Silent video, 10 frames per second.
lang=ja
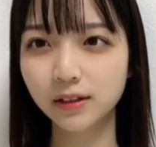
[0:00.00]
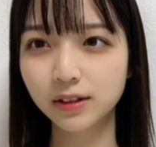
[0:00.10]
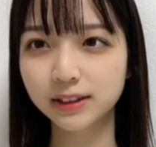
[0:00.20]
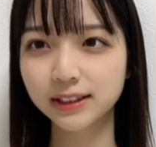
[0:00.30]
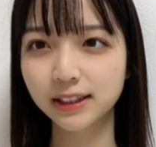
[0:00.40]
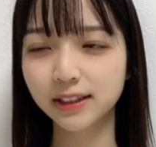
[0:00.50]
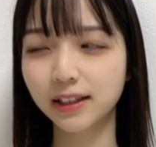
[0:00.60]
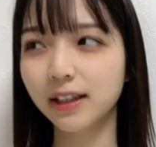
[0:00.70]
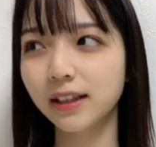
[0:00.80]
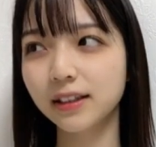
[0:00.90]
そうちわと
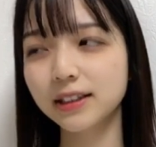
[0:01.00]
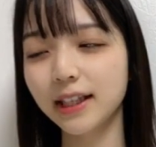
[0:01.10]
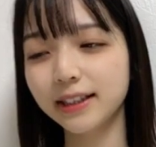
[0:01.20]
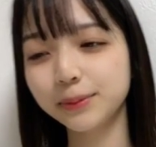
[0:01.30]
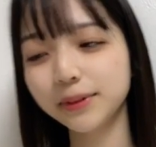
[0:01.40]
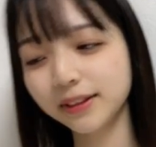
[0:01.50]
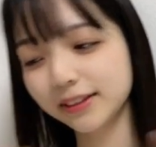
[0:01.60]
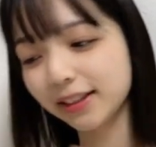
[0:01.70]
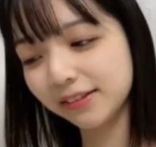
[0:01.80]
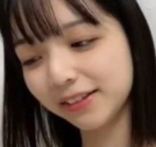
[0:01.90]
かスケッチブック
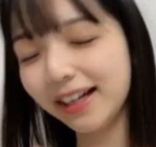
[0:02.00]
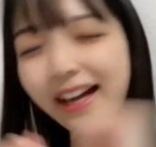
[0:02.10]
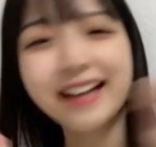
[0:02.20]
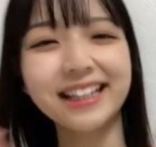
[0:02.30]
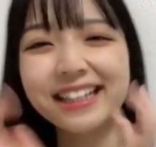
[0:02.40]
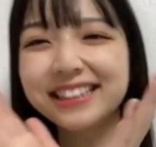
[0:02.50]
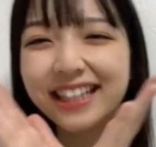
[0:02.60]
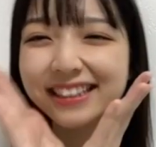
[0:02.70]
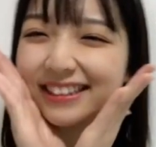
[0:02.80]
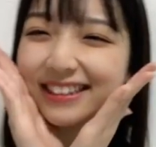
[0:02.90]
とかもたくさ
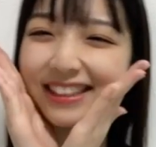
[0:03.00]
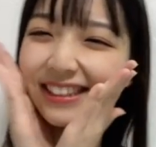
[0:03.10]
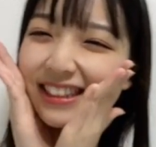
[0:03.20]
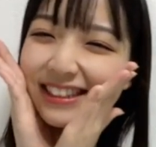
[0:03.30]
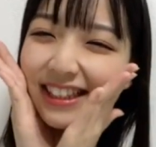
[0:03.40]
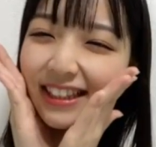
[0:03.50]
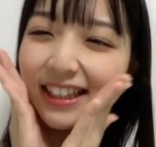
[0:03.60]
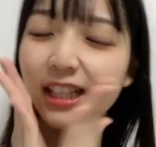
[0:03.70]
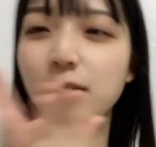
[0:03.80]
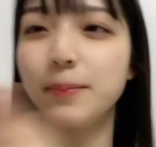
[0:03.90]
ん振ってくださっ
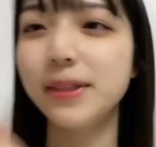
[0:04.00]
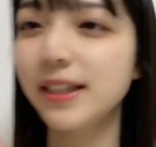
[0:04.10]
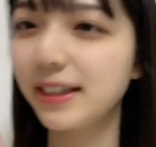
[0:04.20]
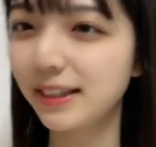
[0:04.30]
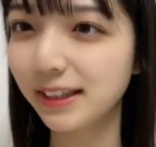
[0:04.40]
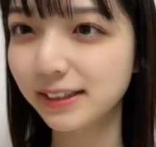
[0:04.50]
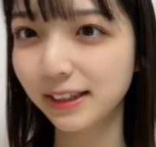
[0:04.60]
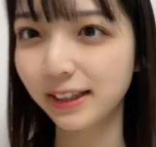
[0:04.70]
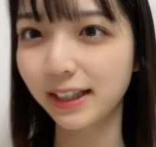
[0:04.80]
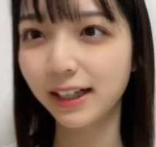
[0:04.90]
たり見せてくださっ
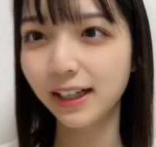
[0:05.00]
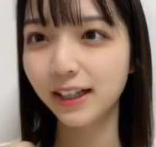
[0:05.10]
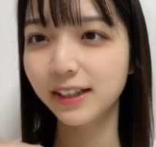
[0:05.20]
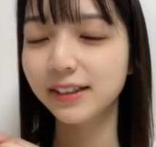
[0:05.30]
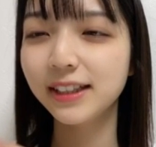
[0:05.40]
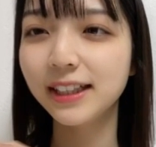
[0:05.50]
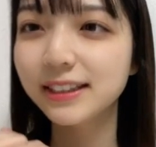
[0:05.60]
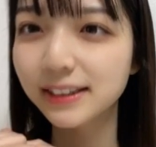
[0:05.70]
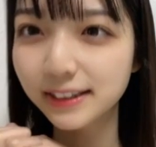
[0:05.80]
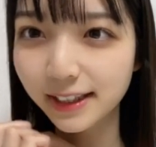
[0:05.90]
たら嬉
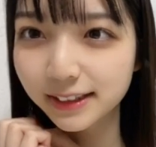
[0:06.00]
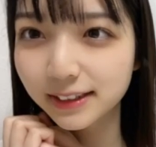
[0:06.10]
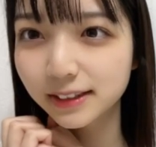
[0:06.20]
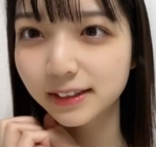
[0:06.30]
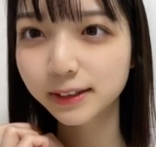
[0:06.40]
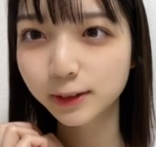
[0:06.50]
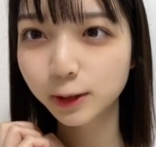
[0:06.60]
しいです